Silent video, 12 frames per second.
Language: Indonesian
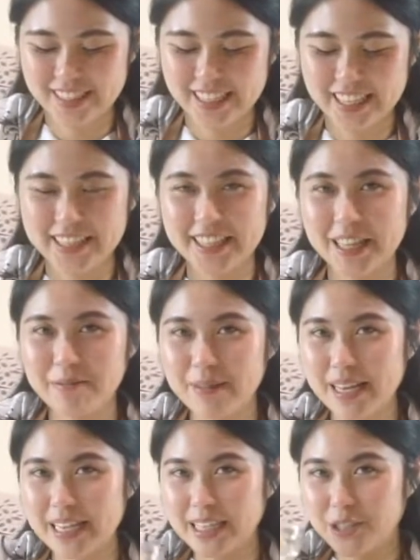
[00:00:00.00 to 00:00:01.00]
Kita
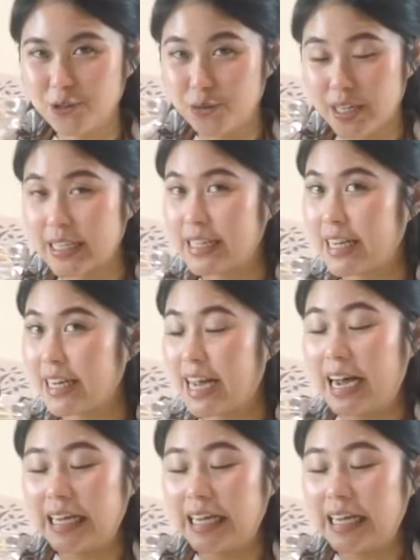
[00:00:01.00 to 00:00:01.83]
tambahin juga di sini ada air